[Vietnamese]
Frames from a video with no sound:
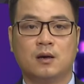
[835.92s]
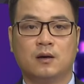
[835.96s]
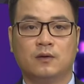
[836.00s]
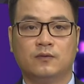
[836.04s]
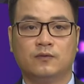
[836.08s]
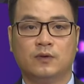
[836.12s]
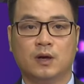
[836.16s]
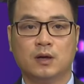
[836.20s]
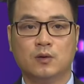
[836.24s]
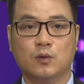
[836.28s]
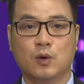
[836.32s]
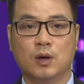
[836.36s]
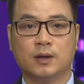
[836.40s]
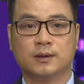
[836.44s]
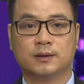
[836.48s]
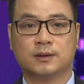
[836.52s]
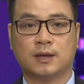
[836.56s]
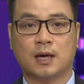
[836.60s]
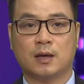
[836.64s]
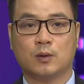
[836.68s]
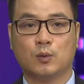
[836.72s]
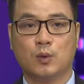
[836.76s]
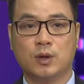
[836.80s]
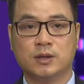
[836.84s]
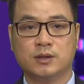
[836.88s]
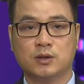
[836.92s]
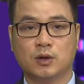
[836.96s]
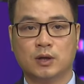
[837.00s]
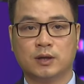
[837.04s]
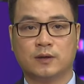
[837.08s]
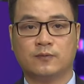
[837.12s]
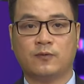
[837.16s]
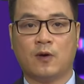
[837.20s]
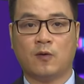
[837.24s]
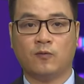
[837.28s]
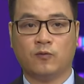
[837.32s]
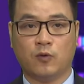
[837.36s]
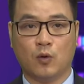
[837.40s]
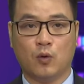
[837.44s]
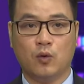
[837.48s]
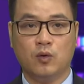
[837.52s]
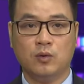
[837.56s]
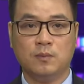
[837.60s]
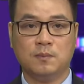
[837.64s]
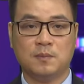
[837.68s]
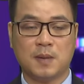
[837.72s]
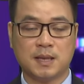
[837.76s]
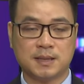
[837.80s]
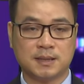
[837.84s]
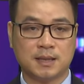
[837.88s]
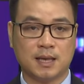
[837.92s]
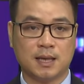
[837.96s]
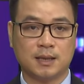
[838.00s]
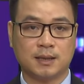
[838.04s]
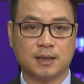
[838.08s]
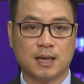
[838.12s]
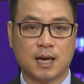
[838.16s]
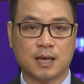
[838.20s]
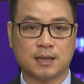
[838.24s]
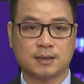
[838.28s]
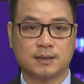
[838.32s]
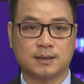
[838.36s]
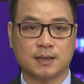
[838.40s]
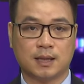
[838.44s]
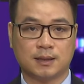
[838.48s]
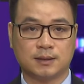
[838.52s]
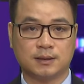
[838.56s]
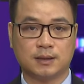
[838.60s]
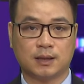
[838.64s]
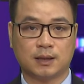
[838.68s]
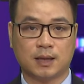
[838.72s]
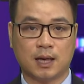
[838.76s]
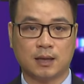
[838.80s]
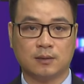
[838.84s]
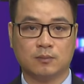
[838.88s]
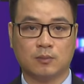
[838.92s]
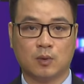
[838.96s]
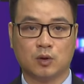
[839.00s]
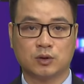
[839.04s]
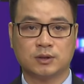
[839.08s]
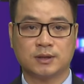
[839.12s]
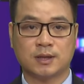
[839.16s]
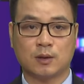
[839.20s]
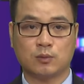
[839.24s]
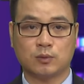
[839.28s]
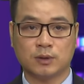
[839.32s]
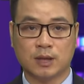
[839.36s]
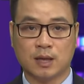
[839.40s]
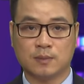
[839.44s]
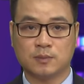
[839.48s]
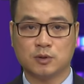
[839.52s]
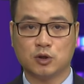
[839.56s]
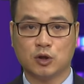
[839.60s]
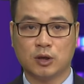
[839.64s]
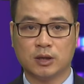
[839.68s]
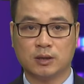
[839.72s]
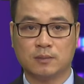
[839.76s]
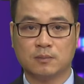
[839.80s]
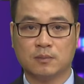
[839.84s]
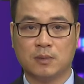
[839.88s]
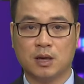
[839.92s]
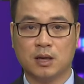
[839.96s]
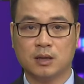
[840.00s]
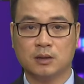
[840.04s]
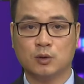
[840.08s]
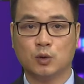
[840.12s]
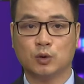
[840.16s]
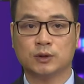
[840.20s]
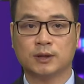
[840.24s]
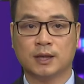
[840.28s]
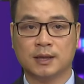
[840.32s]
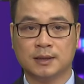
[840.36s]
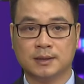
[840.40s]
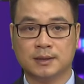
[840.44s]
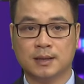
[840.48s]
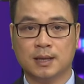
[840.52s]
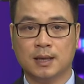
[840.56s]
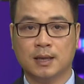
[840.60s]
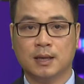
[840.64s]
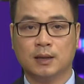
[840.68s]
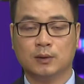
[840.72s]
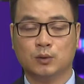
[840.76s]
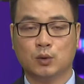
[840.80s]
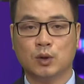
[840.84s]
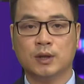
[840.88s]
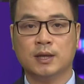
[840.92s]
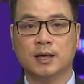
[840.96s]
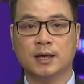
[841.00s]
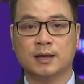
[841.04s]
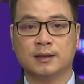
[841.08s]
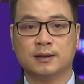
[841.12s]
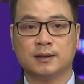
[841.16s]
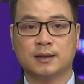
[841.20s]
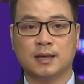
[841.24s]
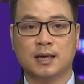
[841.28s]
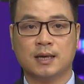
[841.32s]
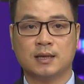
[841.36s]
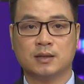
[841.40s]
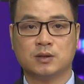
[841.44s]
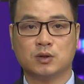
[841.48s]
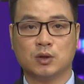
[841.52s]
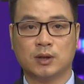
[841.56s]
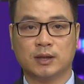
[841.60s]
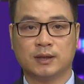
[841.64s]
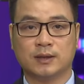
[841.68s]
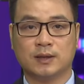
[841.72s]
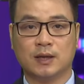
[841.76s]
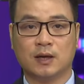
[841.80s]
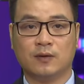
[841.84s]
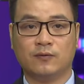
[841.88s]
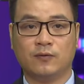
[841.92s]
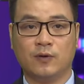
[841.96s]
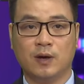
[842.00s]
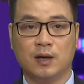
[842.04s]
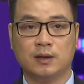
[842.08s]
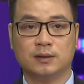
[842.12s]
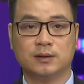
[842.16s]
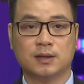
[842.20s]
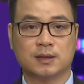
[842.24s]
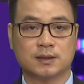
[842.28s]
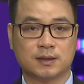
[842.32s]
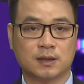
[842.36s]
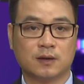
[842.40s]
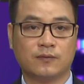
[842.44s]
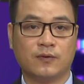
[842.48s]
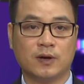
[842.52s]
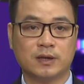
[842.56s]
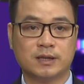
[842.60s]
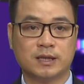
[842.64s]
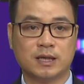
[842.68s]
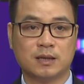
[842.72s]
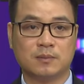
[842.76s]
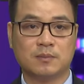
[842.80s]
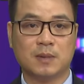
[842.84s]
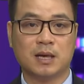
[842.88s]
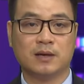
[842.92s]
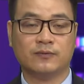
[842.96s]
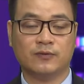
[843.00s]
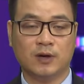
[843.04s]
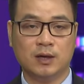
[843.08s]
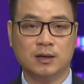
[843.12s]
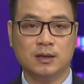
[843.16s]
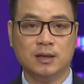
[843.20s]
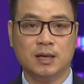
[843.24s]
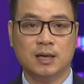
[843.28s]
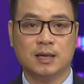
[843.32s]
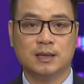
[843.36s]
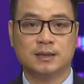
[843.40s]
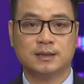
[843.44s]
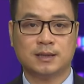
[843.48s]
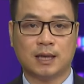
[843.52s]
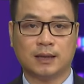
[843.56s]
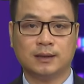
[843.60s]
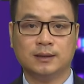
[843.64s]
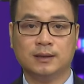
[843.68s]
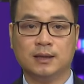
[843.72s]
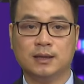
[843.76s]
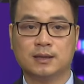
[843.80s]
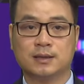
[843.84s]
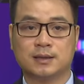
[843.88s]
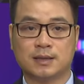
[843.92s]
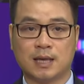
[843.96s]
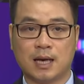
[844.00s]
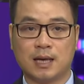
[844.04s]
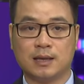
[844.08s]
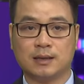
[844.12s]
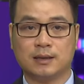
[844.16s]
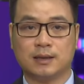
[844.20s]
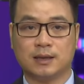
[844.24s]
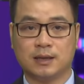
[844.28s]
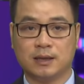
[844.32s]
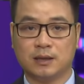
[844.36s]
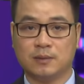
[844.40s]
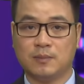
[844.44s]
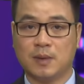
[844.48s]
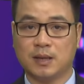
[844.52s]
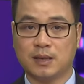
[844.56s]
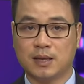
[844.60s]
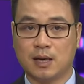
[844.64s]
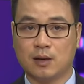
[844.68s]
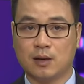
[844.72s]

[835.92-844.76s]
Với nguồn tài nguyên du lịch phong phú, Bát Xát đang dần trở thành một trọng điểm du lịch mới của tỉnh. Tuy nhiên, để du lịch địa phương thực sự phát triển bền vững, tránh thực trạng khi bắt